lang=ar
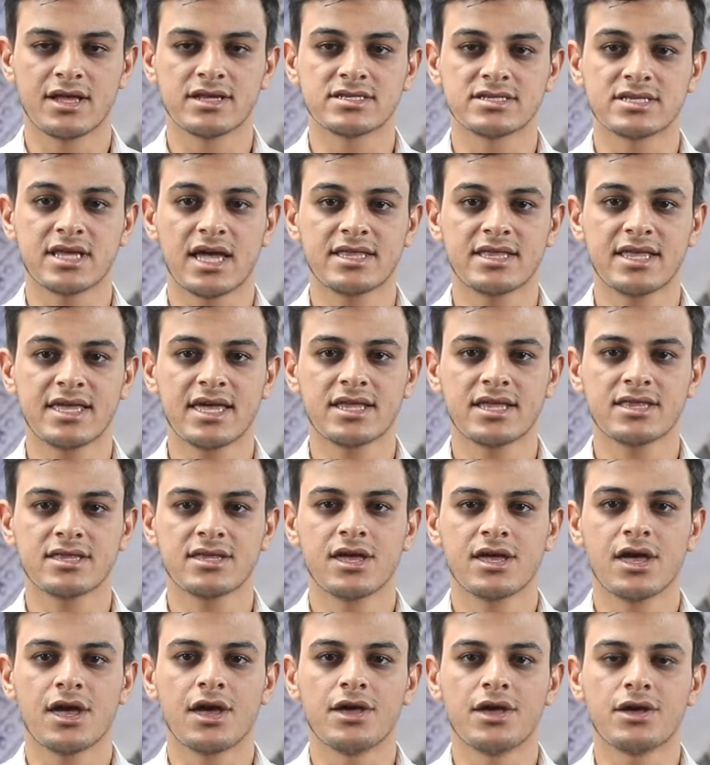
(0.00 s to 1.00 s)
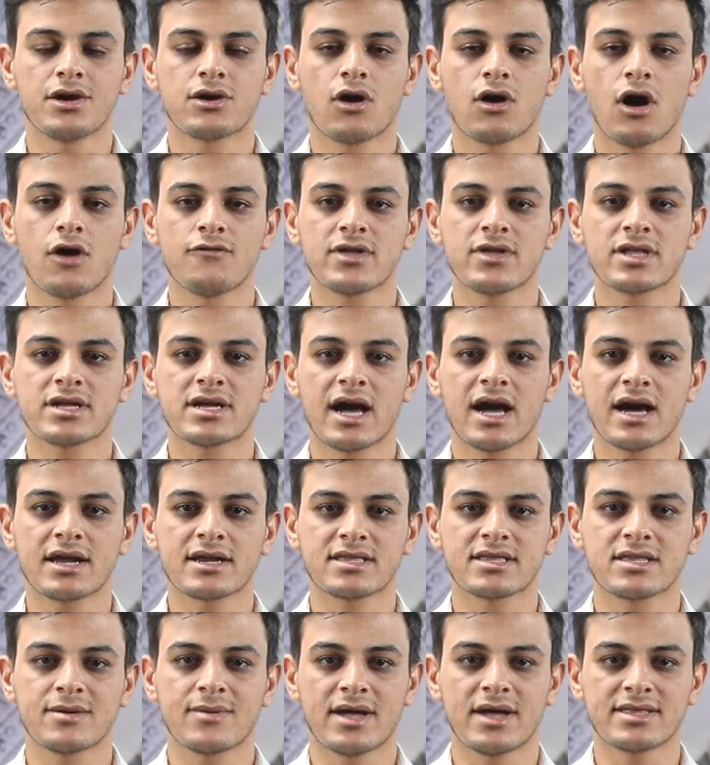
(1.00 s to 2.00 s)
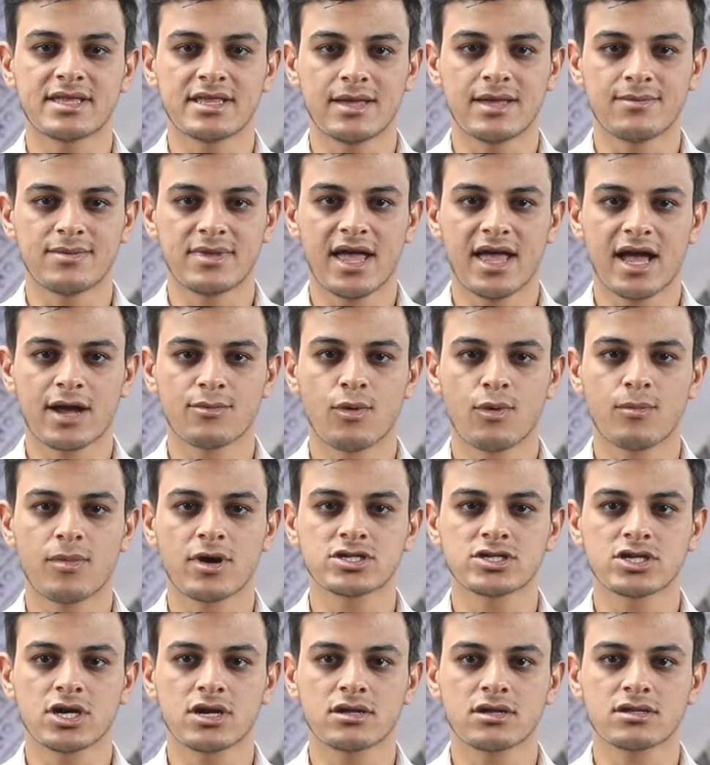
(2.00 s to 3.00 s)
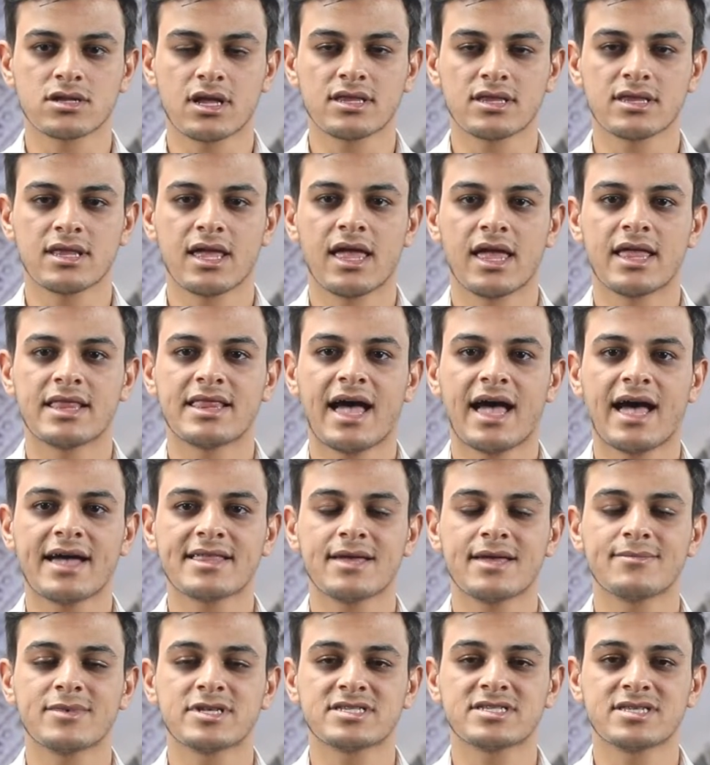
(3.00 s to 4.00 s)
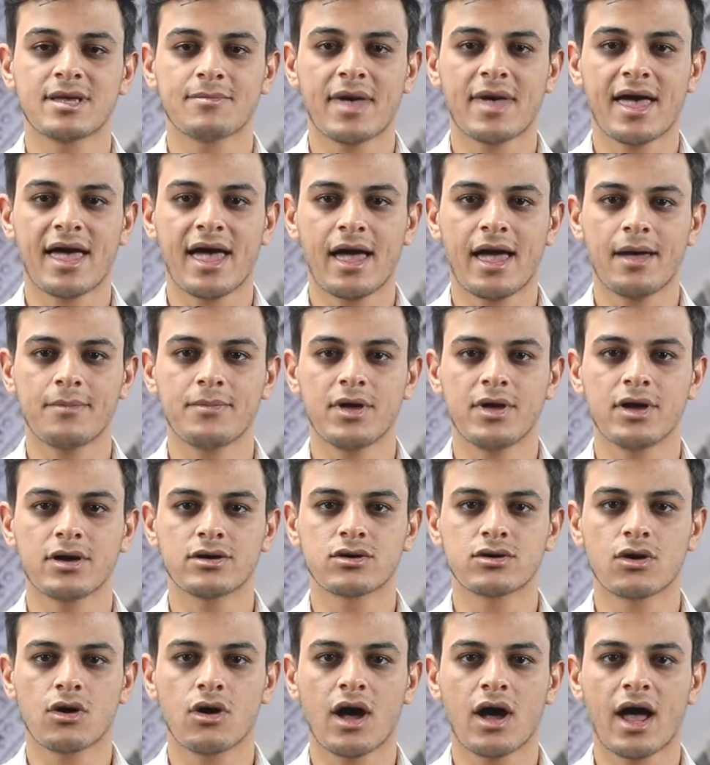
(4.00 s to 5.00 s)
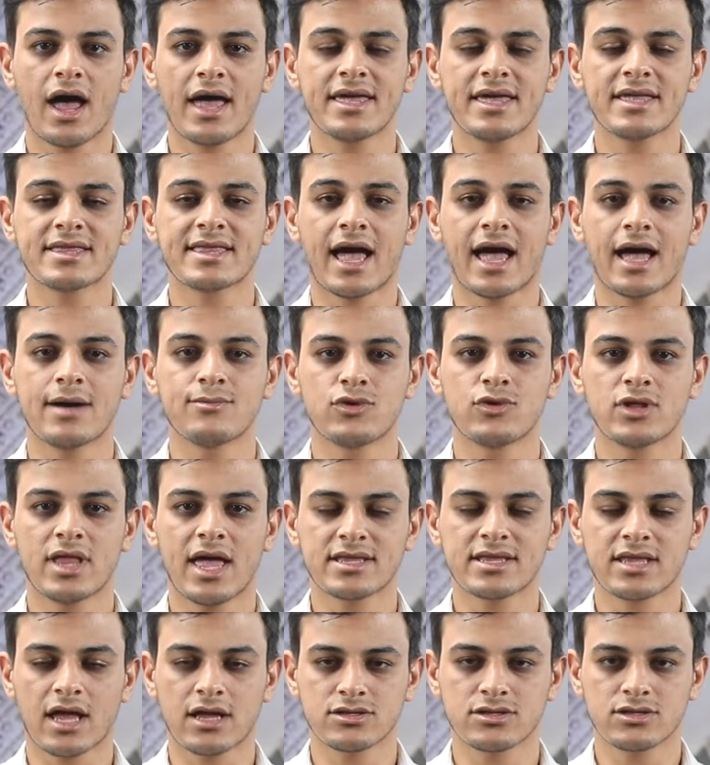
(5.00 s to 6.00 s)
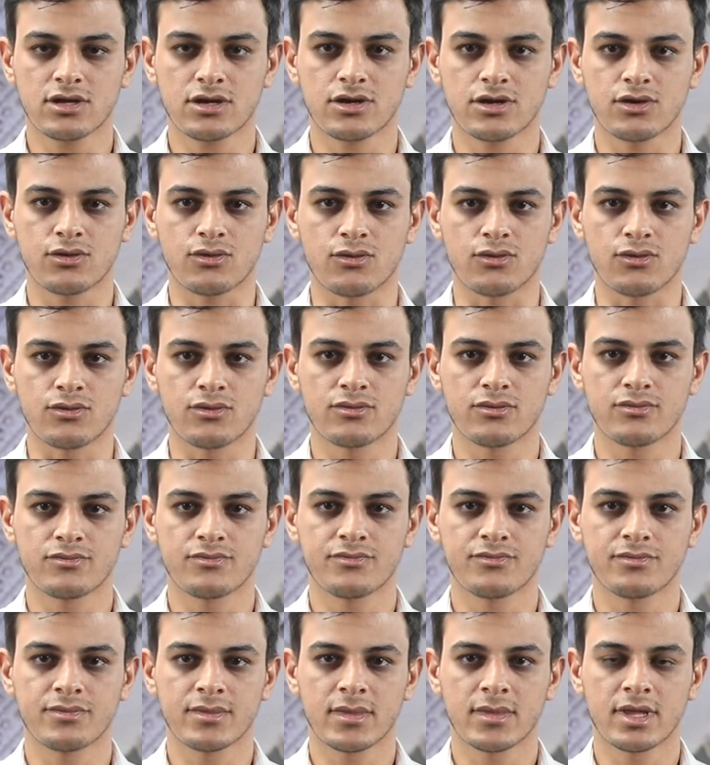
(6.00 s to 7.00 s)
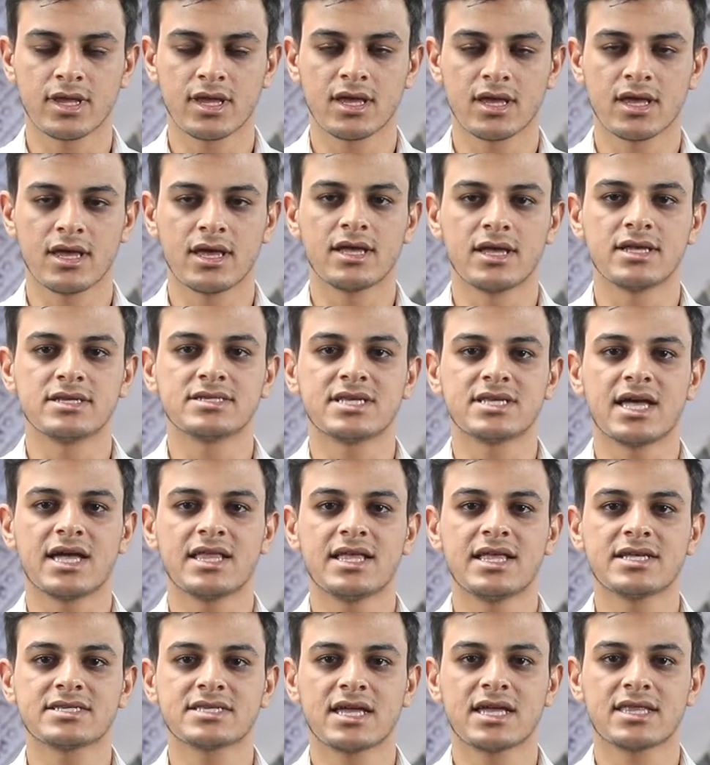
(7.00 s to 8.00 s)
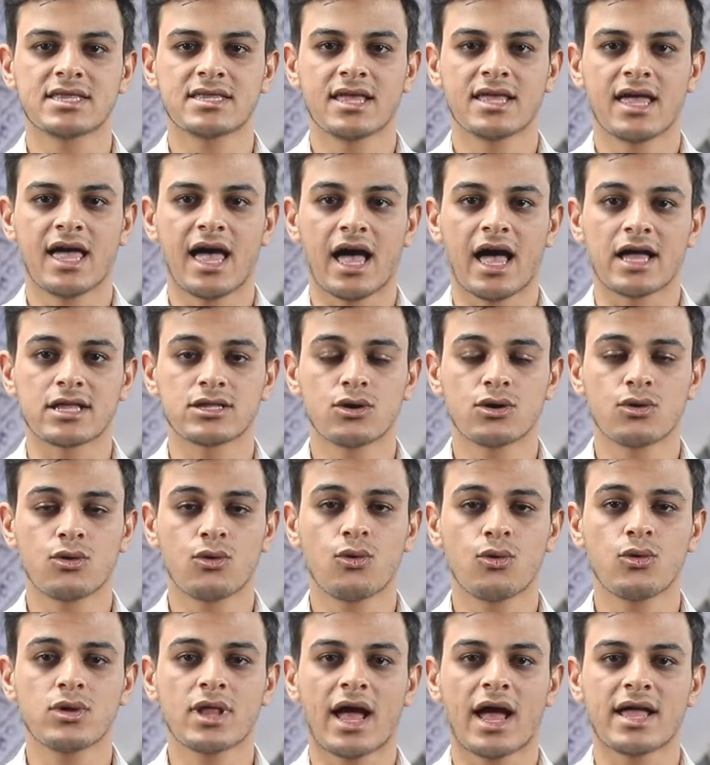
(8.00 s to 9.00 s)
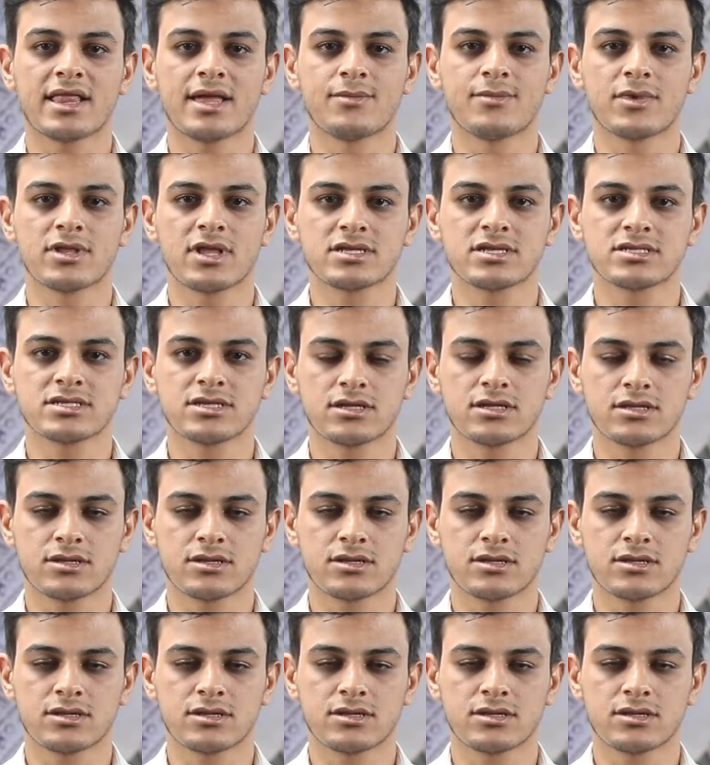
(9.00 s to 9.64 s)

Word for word: ثانيا ايقاف الكارت بعد الابلاغ مباشره لعدم السماح باجراء اي تعاملات عن طريقه ثالثا الدخول على منصة